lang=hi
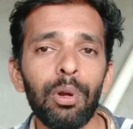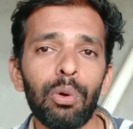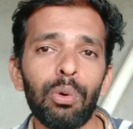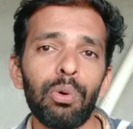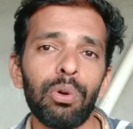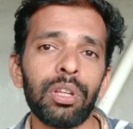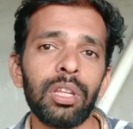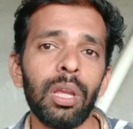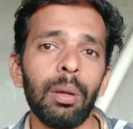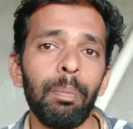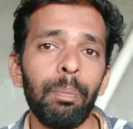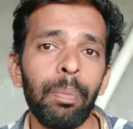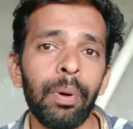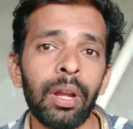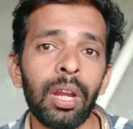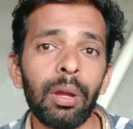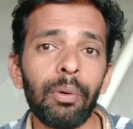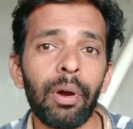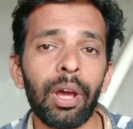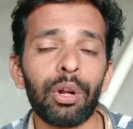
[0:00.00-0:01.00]
लोगों के
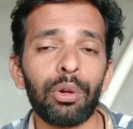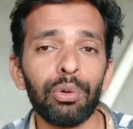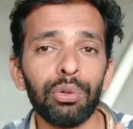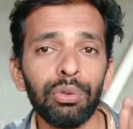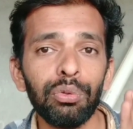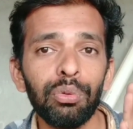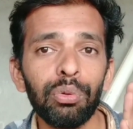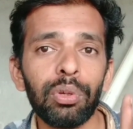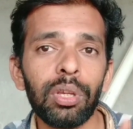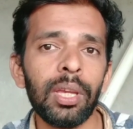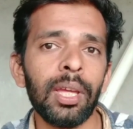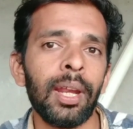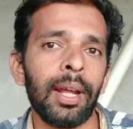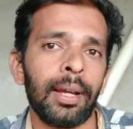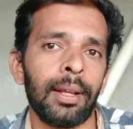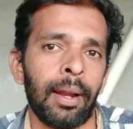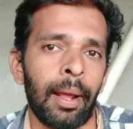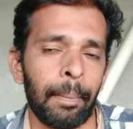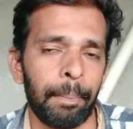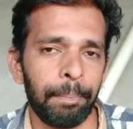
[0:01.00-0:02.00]
परिवार को सुखी
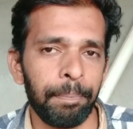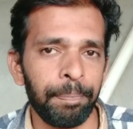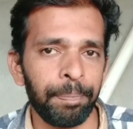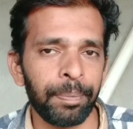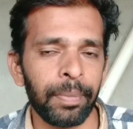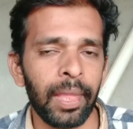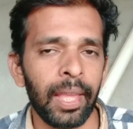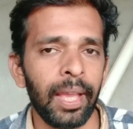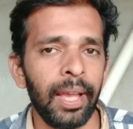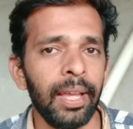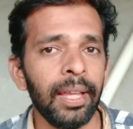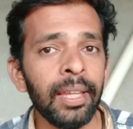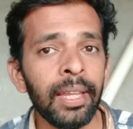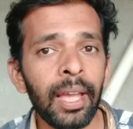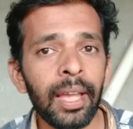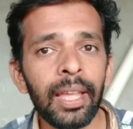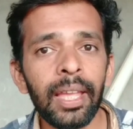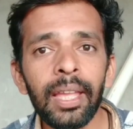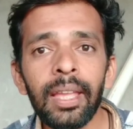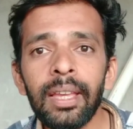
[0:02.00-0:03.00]
रखना
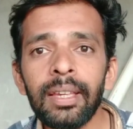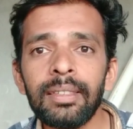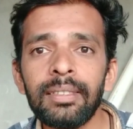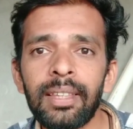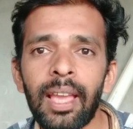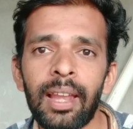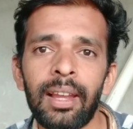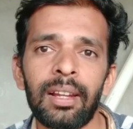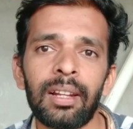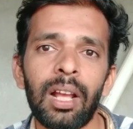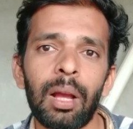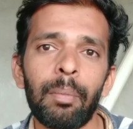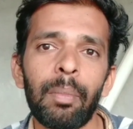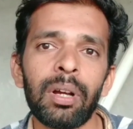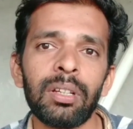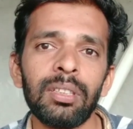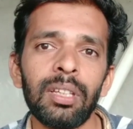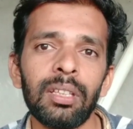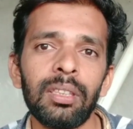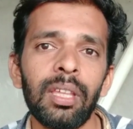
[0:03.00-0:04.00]
यही इस चैनल का
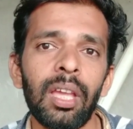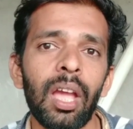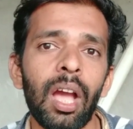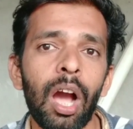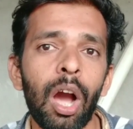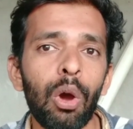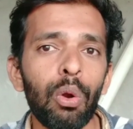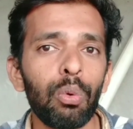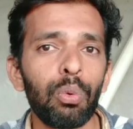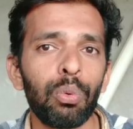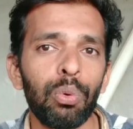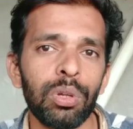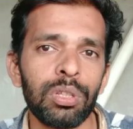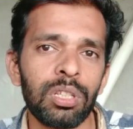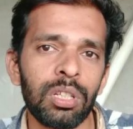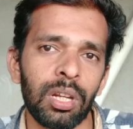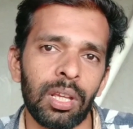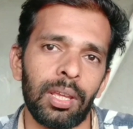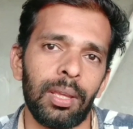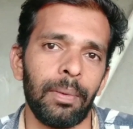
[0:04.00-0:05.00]
मकसद है और कुछ
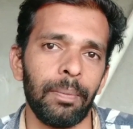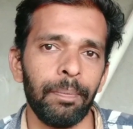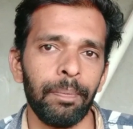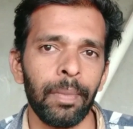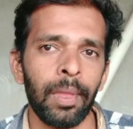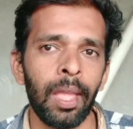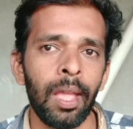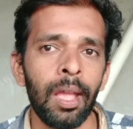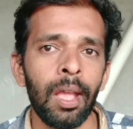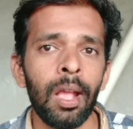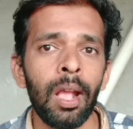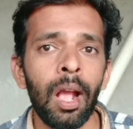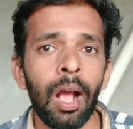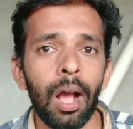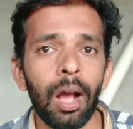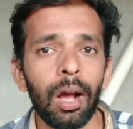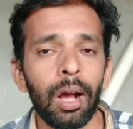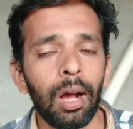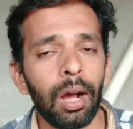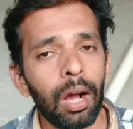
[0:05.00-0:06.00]
नहीं
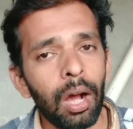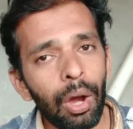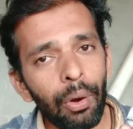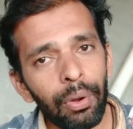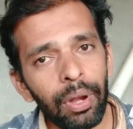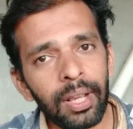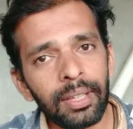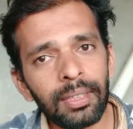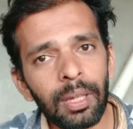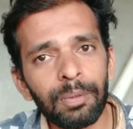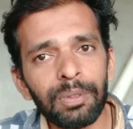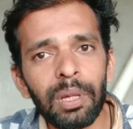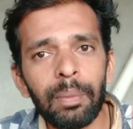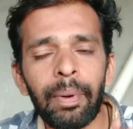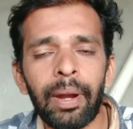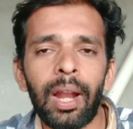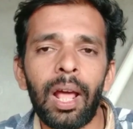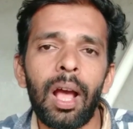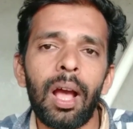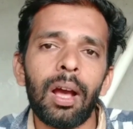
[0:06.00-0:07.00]
और एक सबसे
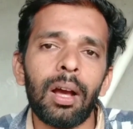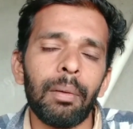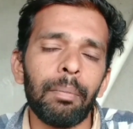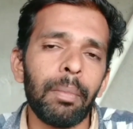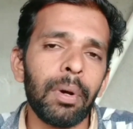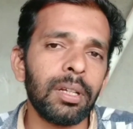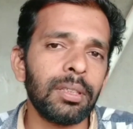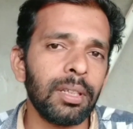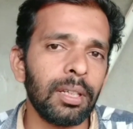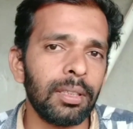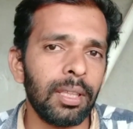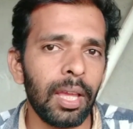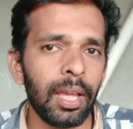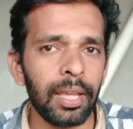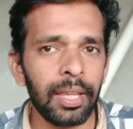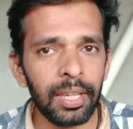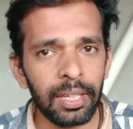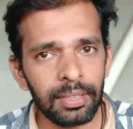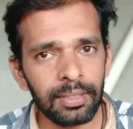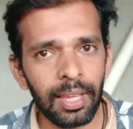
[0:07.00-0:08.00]
बड़ा मकसद है
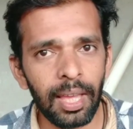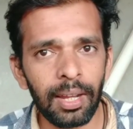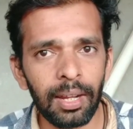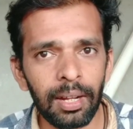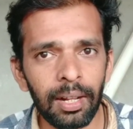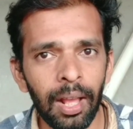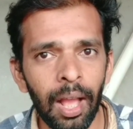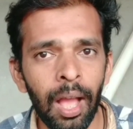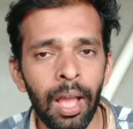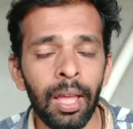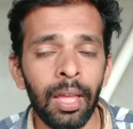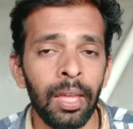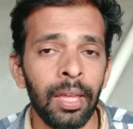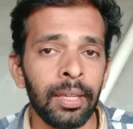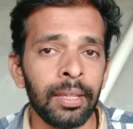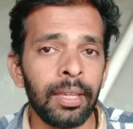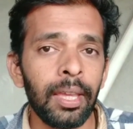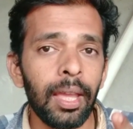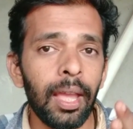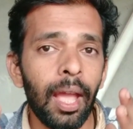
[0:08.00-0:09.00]
इस चैनल का
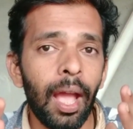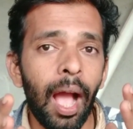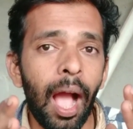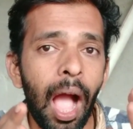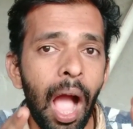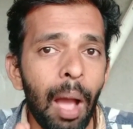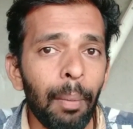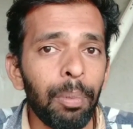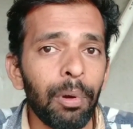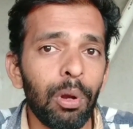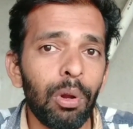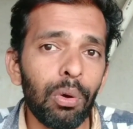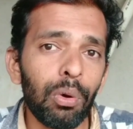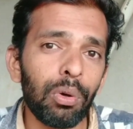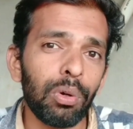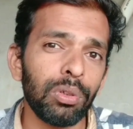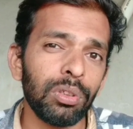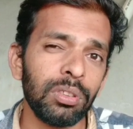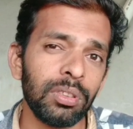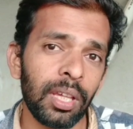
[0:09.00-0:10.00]
कि आप
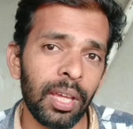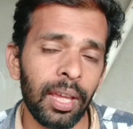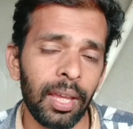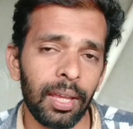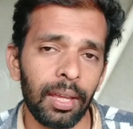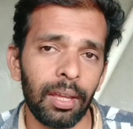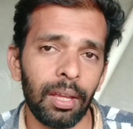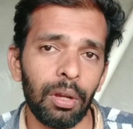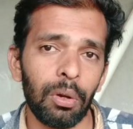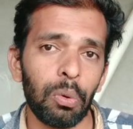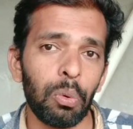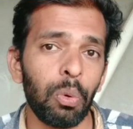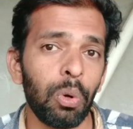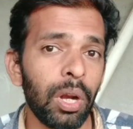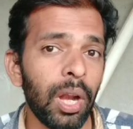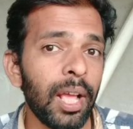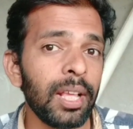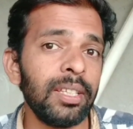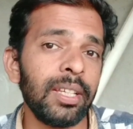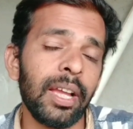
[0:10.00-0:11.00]
लोगों से
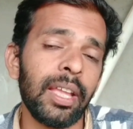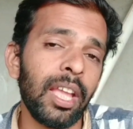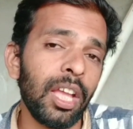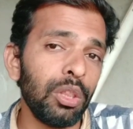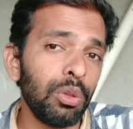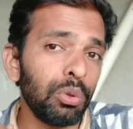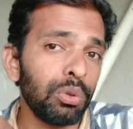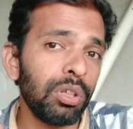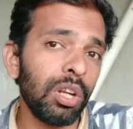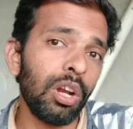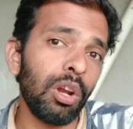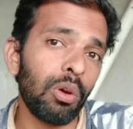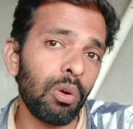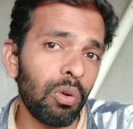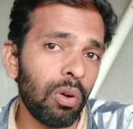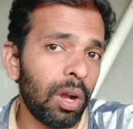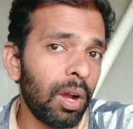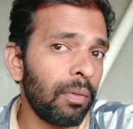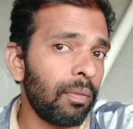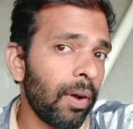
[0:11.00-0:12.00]
होना चाहिए दूसरे
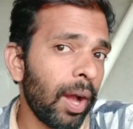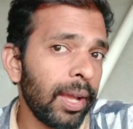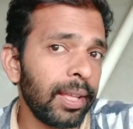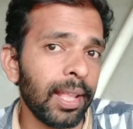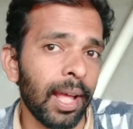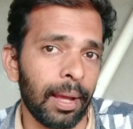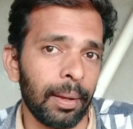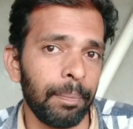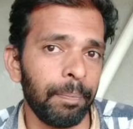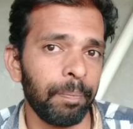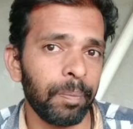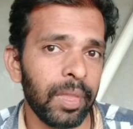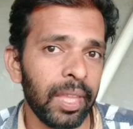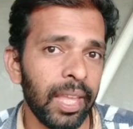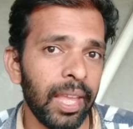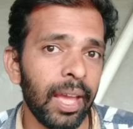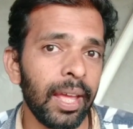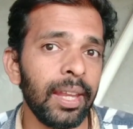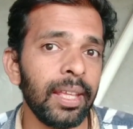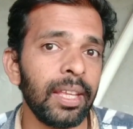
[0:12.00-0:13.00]
लोगों का फ़ायदा
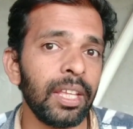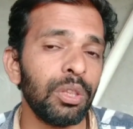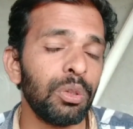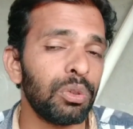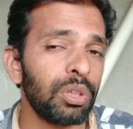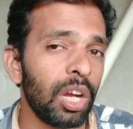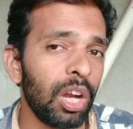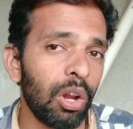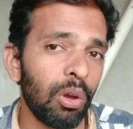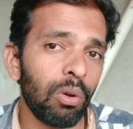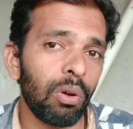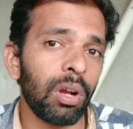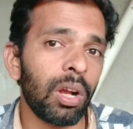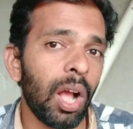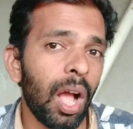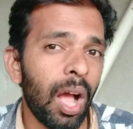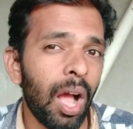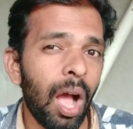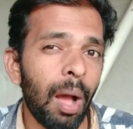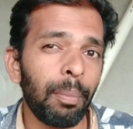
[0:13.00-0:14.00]
यानी कि दूसरे लोगों
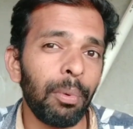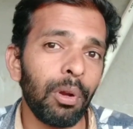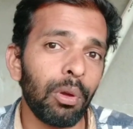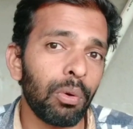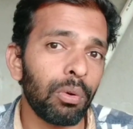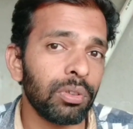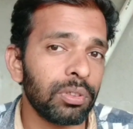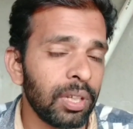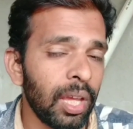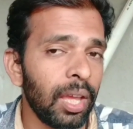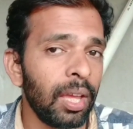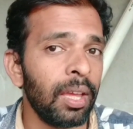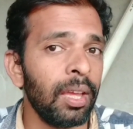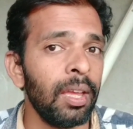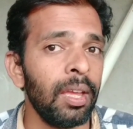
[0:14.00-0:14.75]
का आप लोगों से